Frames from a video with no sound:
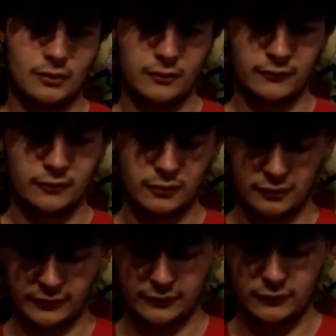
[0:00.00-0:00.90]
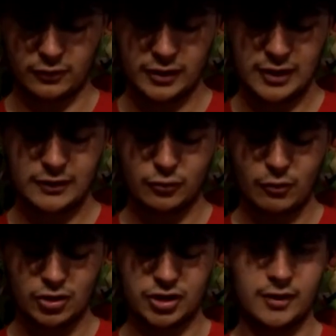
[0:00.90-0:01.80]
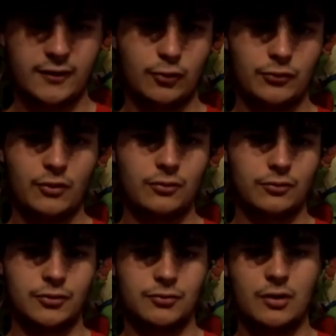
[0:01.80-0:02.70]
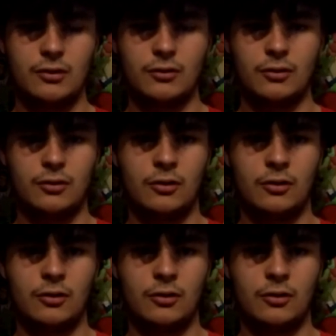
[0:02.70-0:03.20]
euh, vous, le, vous reliez les deux broches à un interrupteur, donc soit